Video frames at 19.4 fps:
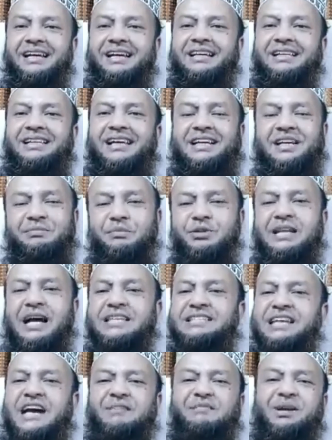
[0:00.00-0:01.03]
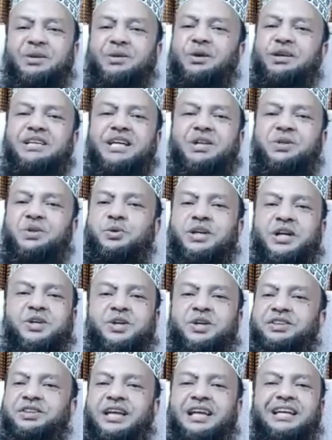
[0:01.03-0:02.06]
তাকে বুঝান যে আমার কলিজার টুকরা
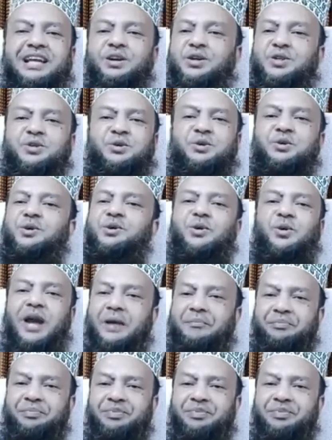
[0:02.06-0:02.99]
সন্তানটা নষ্ট করো না